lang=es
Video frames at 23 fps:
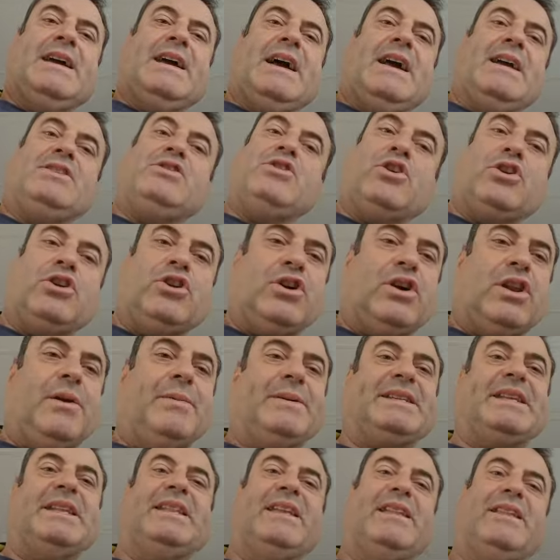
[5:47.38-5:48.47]
yo creo que lo
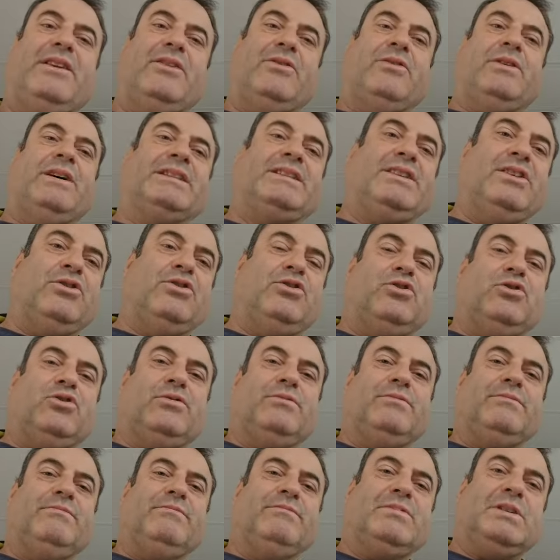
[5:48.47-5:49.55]
habéis entendido, ha sido
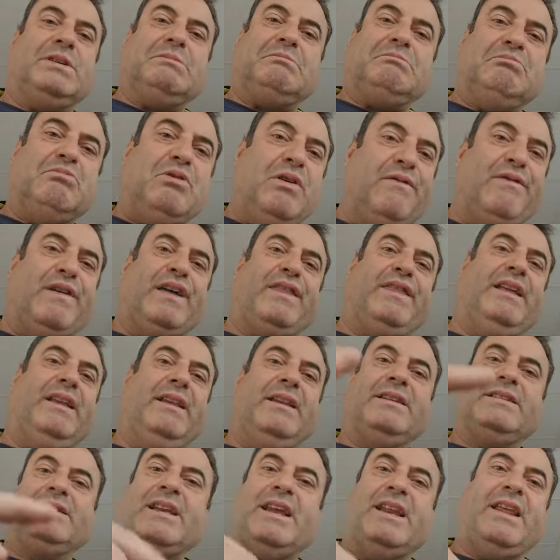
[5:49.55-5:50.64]
muy fácil,
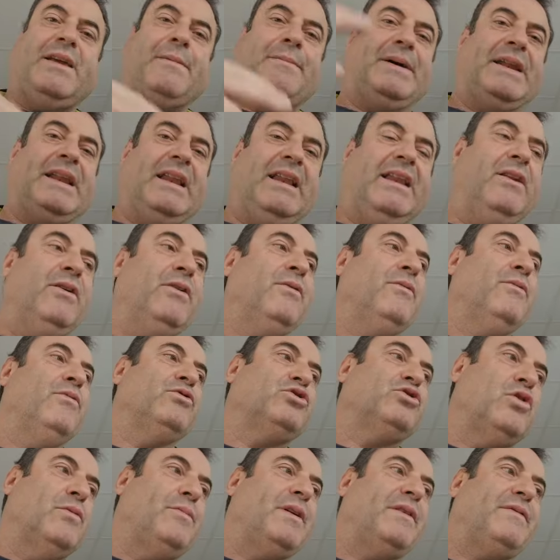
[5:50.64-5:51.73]
serie paralela.
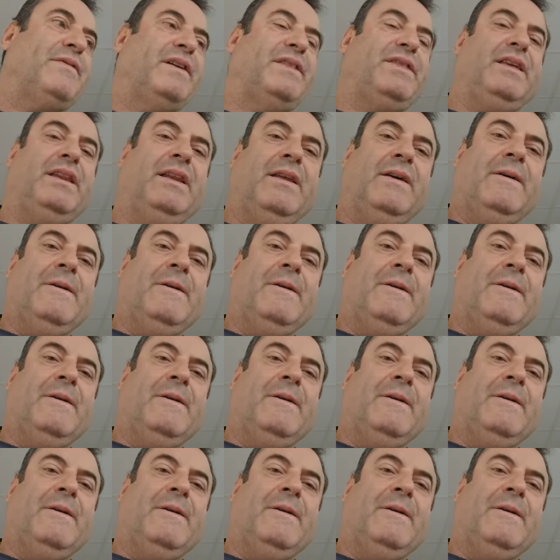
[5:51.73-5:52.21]
Súper fácil.